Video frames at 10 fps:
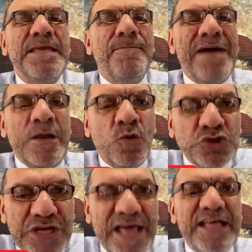y
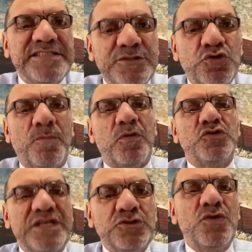manoseadas en su
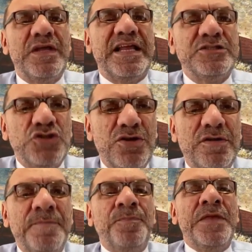proceso de elección,